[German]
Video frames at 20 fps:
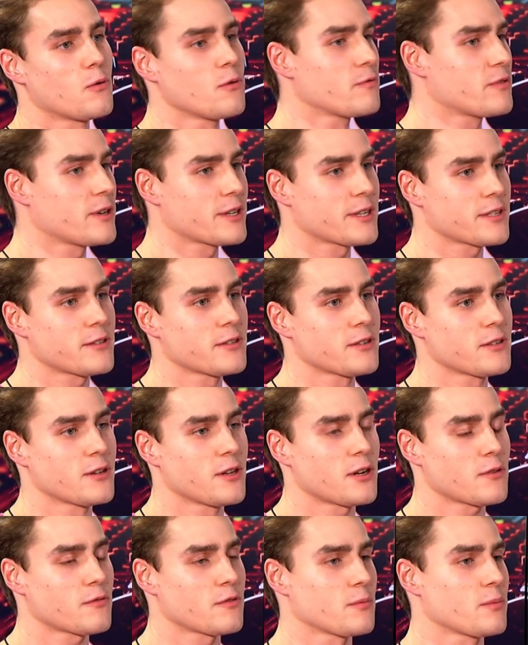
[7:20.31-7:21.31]
unvergessliche
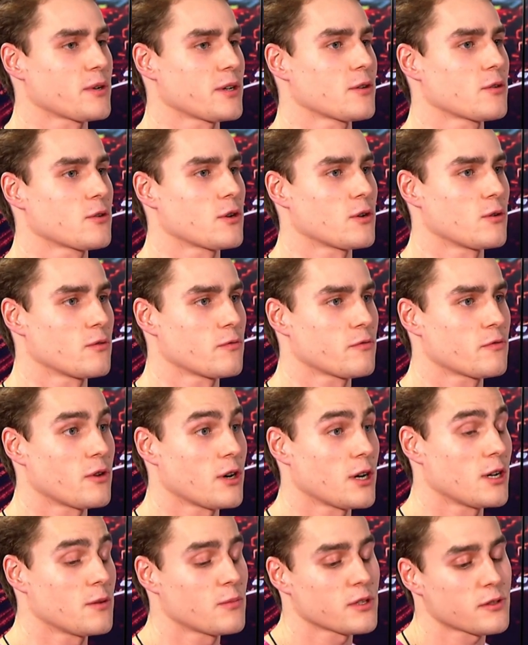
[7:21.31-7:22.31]
Nacht verbringen können und vor
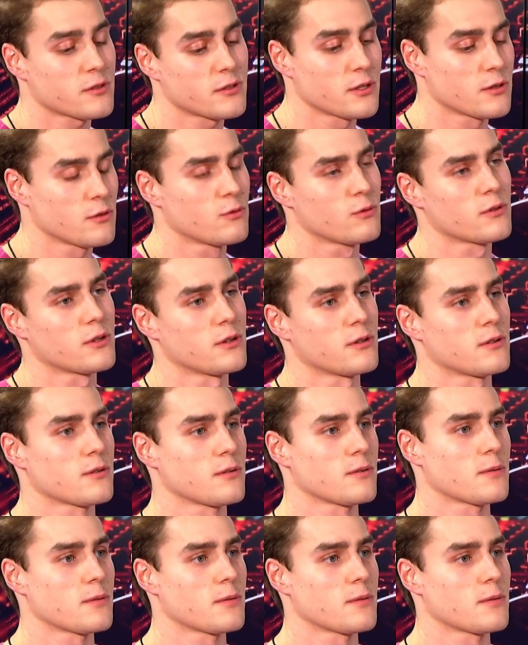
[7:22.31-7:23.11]
allem, dass es denen gut geht.